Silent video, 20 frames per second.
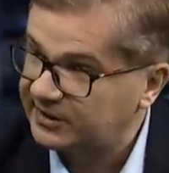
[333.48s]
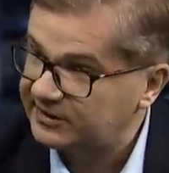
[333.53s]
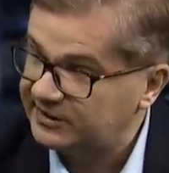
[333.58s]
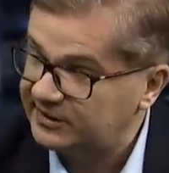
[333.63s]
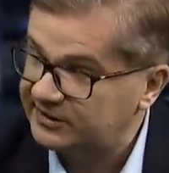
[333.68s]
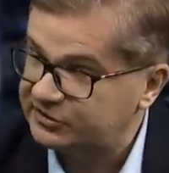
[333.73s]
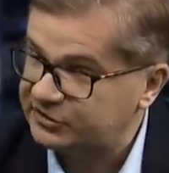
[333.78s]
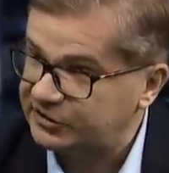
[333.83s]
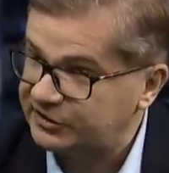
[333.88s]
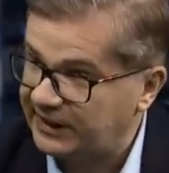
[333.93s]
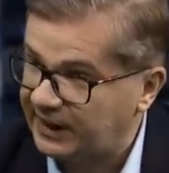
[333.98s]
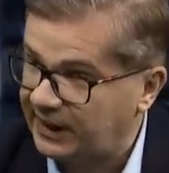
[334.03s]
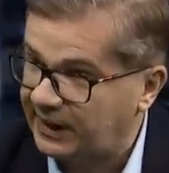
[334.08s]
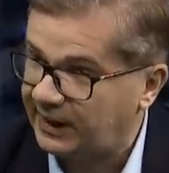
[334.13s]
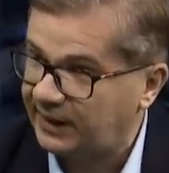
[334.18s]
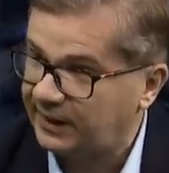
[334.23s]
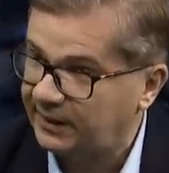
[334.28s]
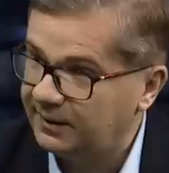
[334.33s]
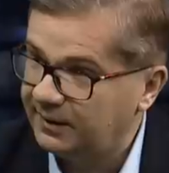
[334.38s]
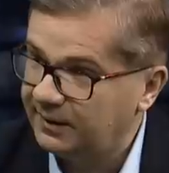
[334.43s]
ty czy
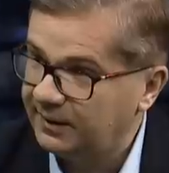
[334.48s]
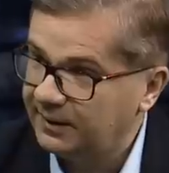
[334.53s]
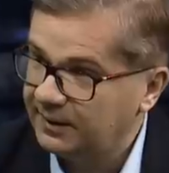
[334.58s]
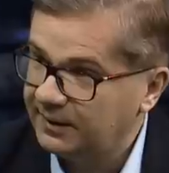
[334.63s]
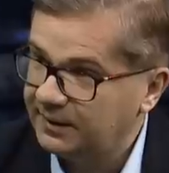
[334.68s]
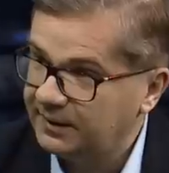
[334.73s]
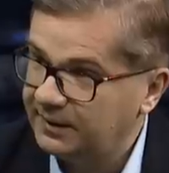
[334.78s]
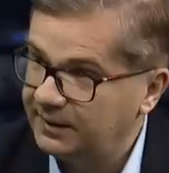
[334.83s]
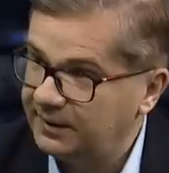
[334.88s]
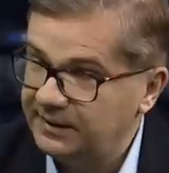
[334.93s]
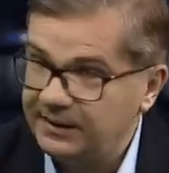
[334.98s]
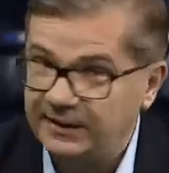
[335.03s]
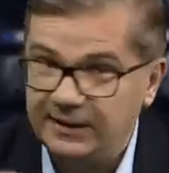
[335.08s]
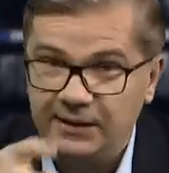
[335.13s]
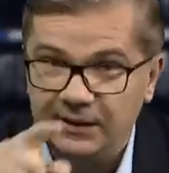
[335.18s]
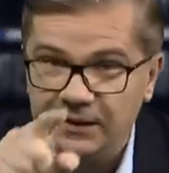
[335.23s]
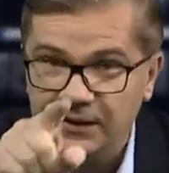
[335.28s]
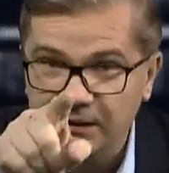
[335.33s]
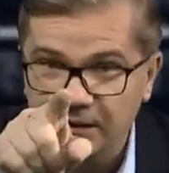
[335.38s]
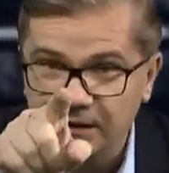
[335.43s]
ja, y, i,
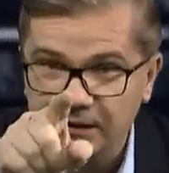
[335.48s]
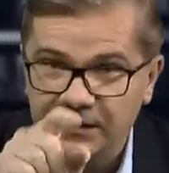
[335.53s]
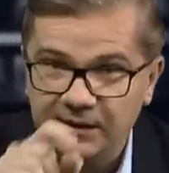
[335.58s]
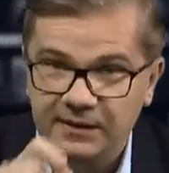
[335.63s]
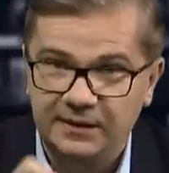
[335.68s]
i,